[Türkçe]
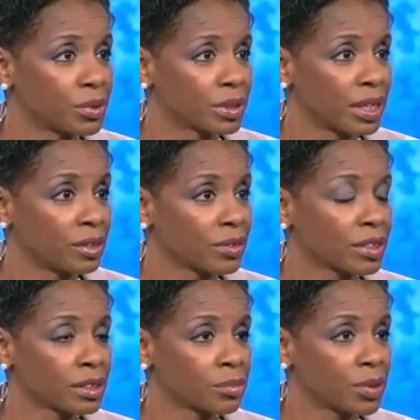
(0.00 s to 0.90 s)
lazım.
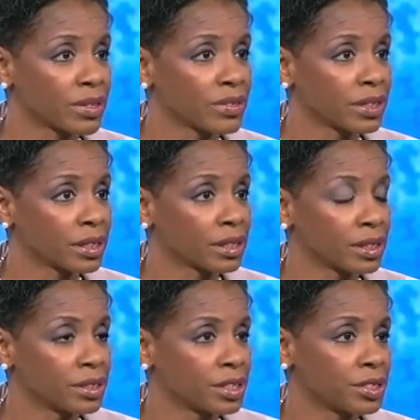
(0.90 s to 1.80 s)
Son derece önemli
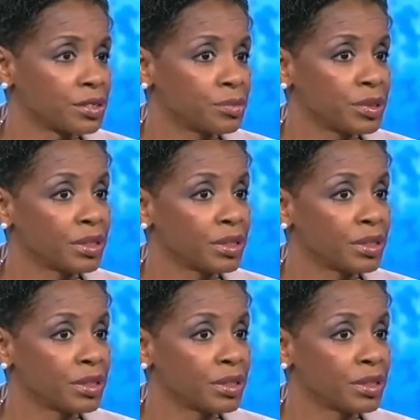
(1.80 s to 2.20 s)
bir durum bu.